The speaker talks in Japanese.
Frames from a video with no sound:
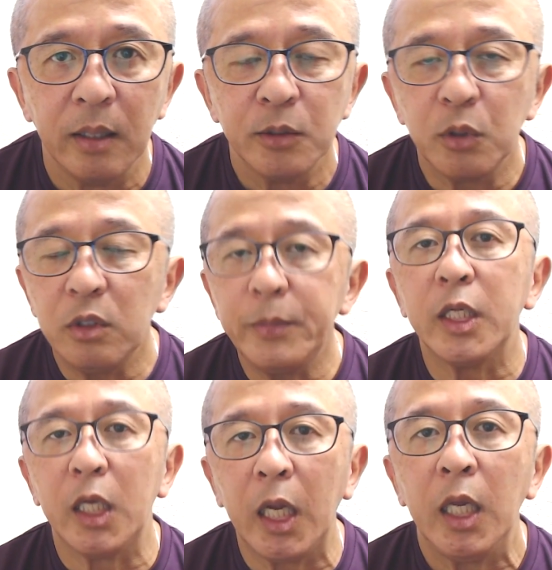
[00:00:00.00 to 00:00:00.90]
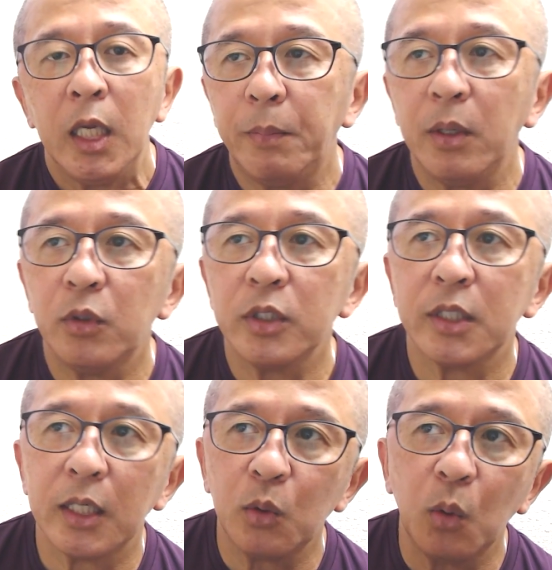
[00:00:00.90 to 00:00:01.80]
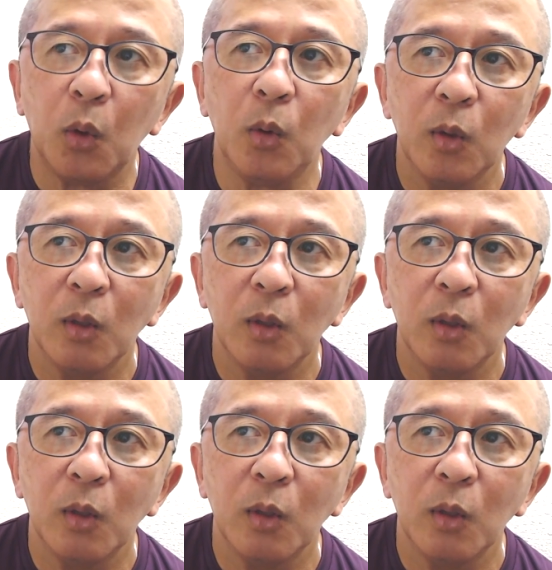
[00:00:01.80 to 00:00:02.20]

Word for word: そういう意味でね、弁護士さんと、